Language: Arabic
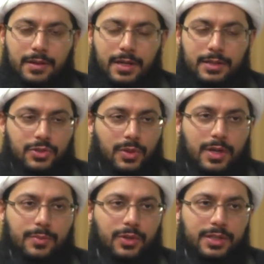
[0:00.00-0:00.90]

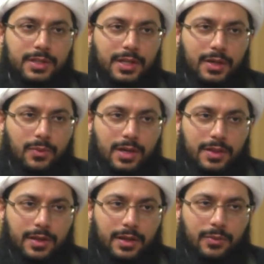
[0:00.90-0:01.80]
الجواب عندنا
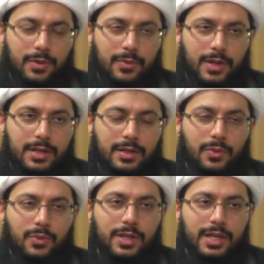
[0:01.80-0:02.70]
واضح وهو
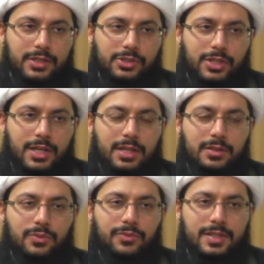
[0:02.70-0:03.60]
أنه يخشى أن
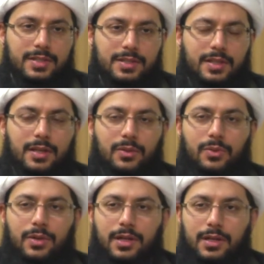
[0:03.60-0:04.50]
يفسر
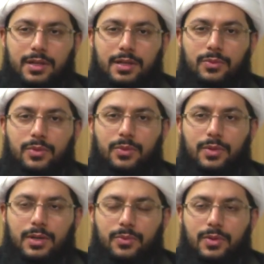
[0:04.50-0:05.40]
القرآن
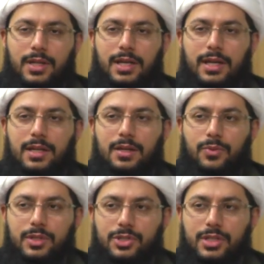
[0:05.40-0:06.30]
ويؤول على
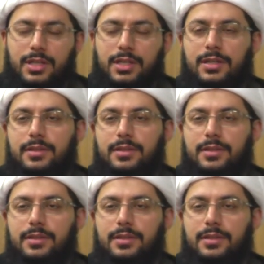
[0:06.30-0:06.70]
وجهه